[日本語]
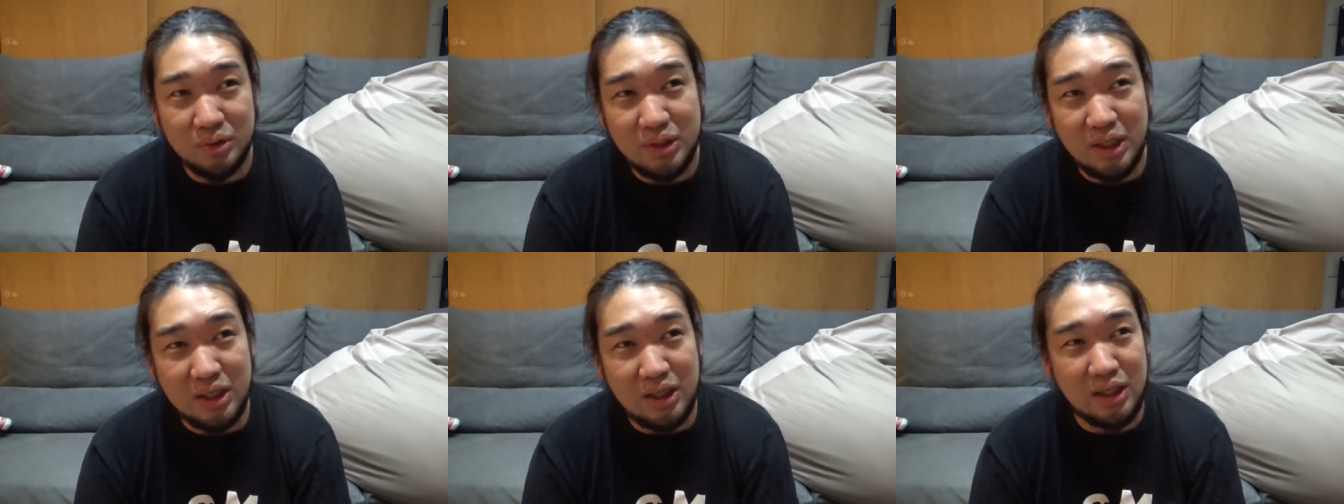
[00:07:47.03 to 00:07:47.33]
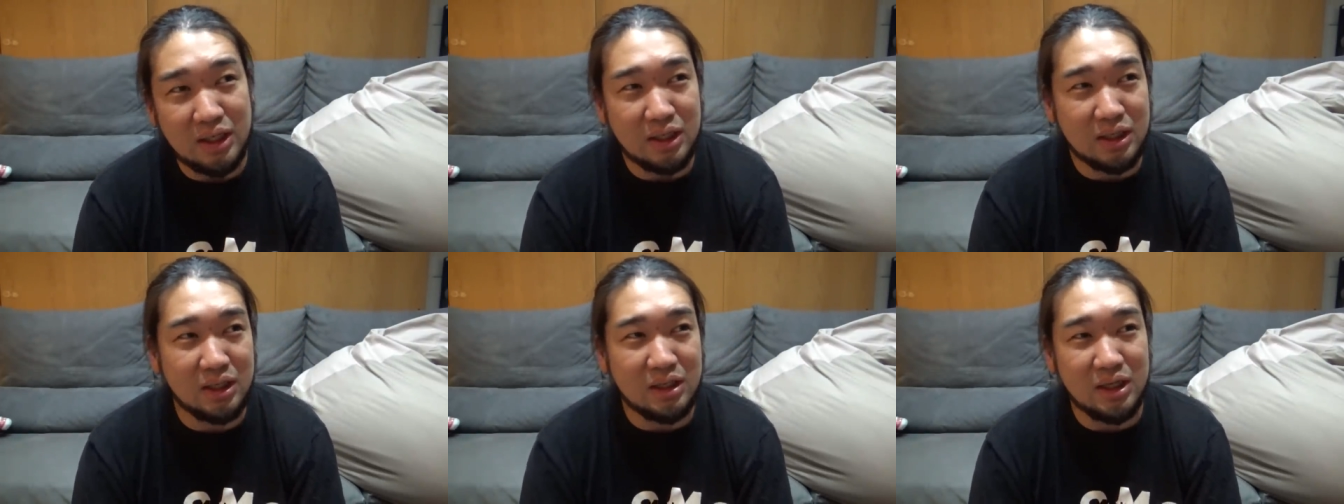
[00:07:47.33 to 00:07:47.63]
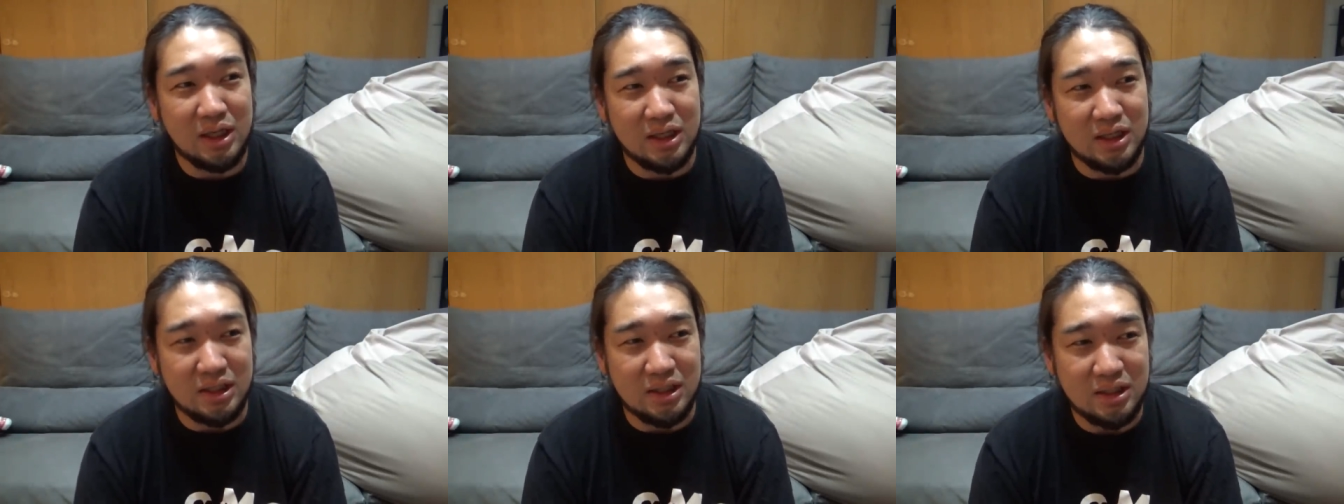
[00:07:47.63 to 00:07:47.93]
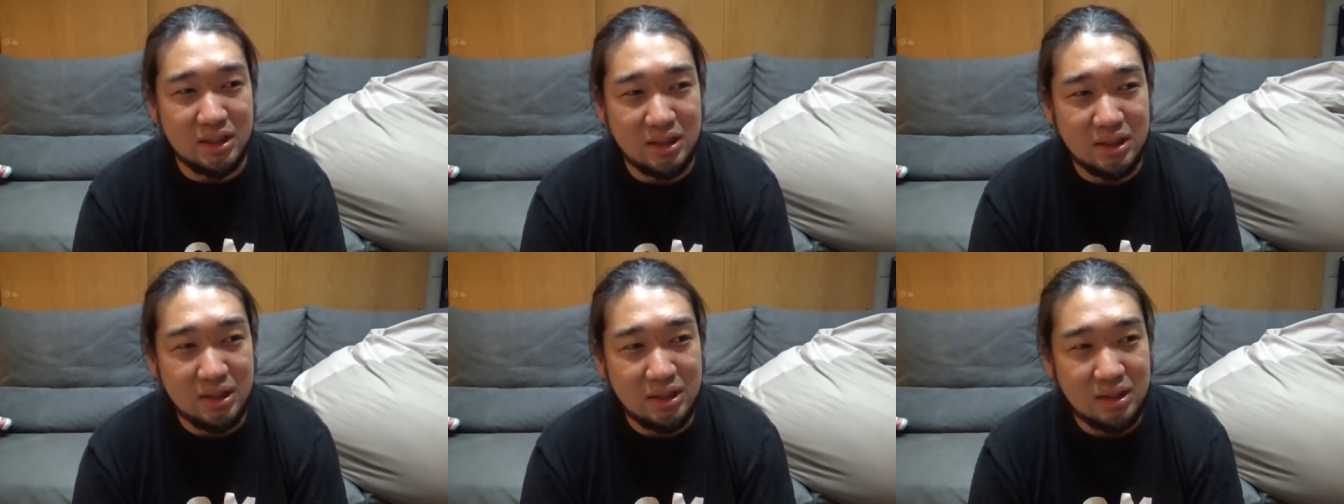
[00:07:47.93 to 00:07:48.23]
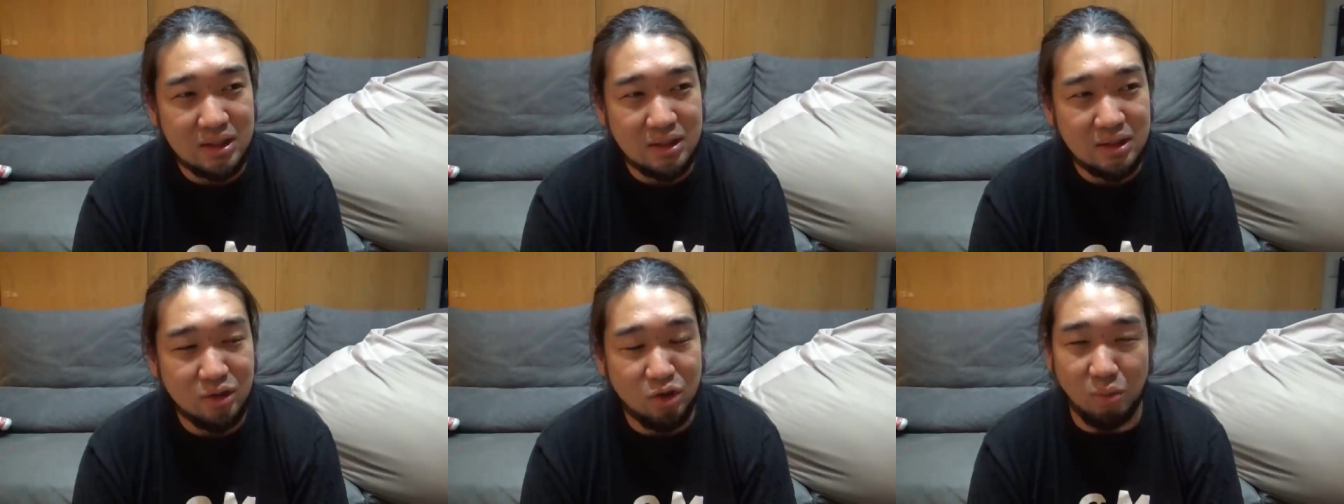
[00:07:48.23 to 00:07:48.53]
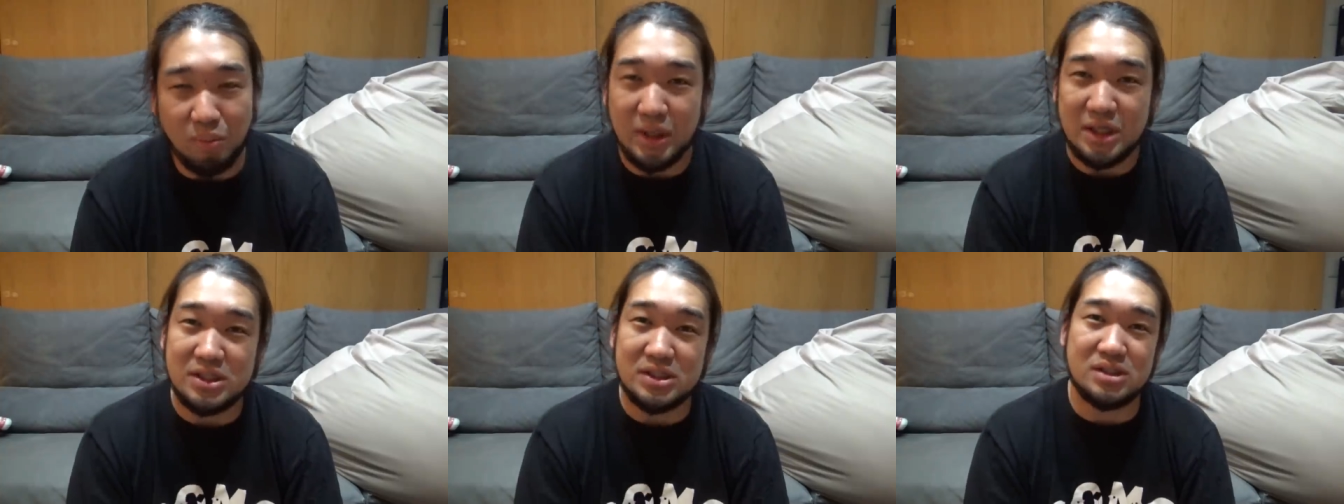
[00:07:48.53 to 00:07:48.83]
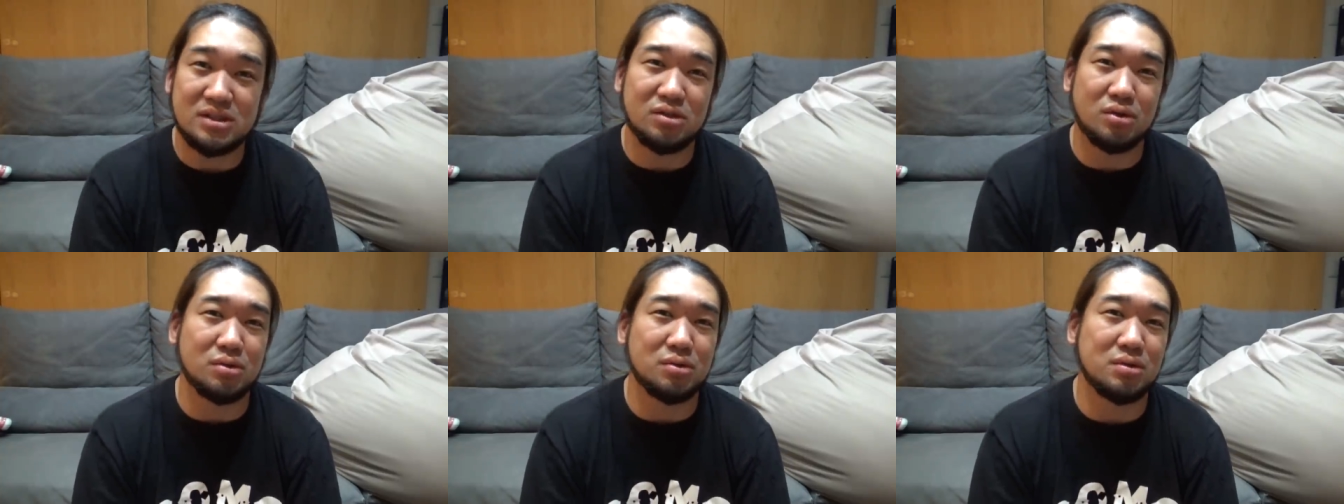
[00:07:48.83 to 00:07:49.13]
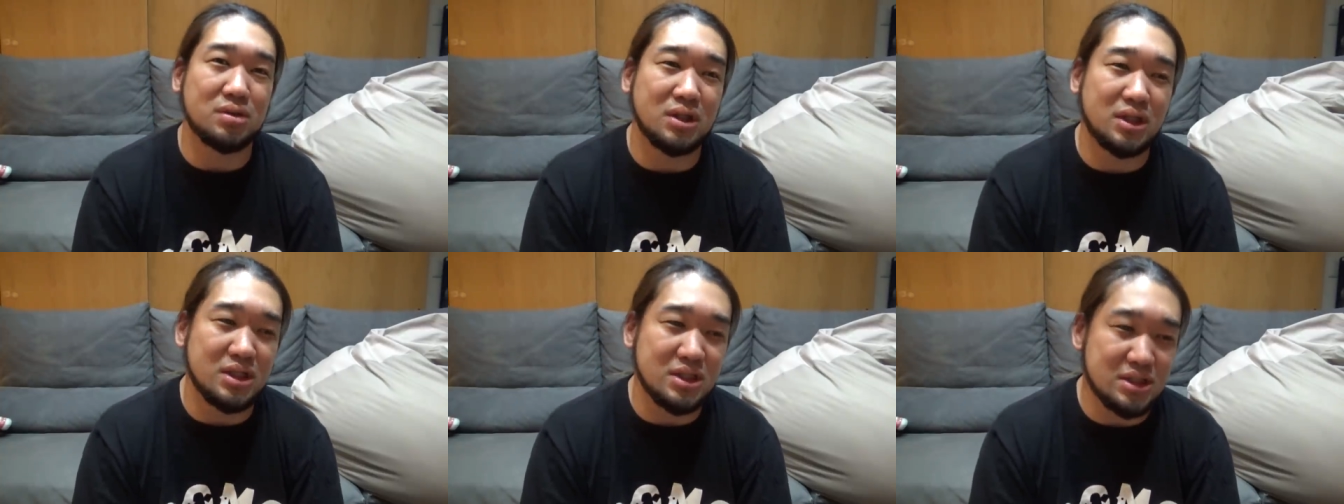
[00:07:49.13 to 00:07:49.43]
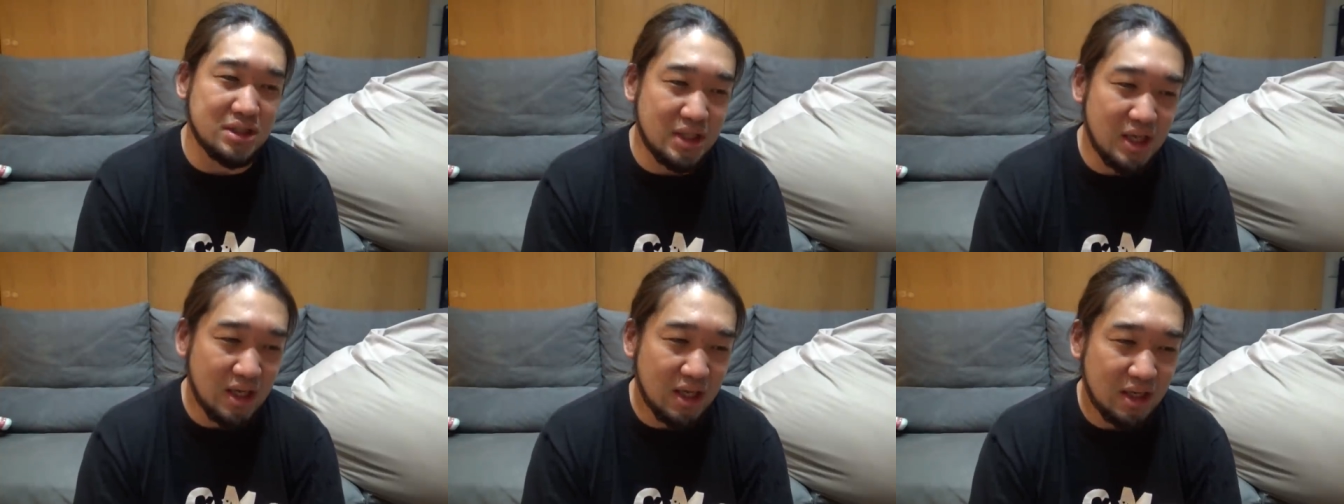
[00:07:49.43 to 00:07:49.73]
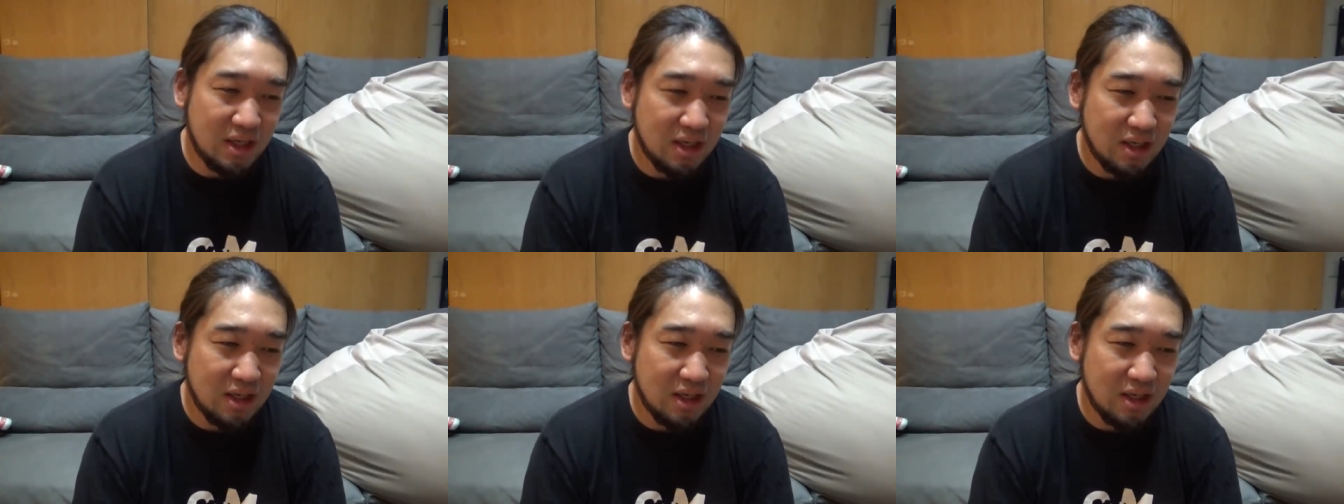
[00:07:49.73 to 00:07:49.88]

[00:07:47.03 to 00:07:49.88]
うなかなかないロマンスというかですね、